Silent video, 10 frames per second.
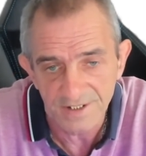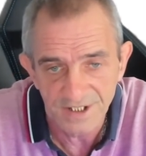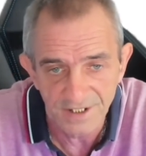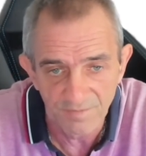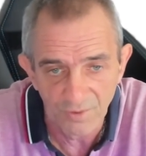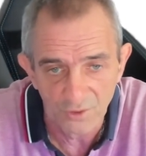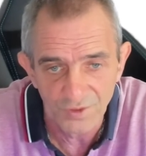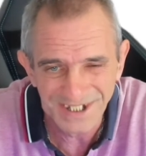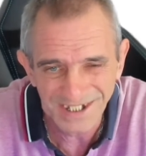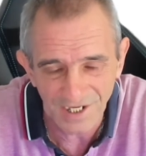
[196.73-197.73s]
c'est des
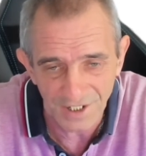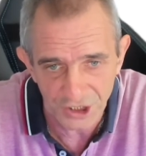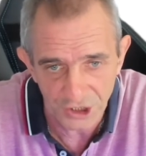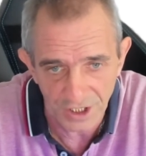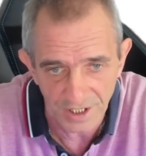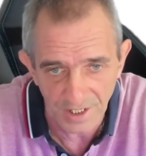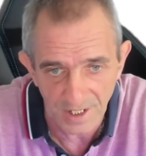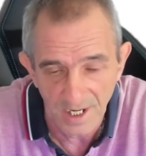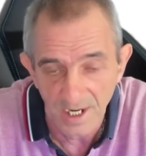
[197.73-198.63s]
produits très chers,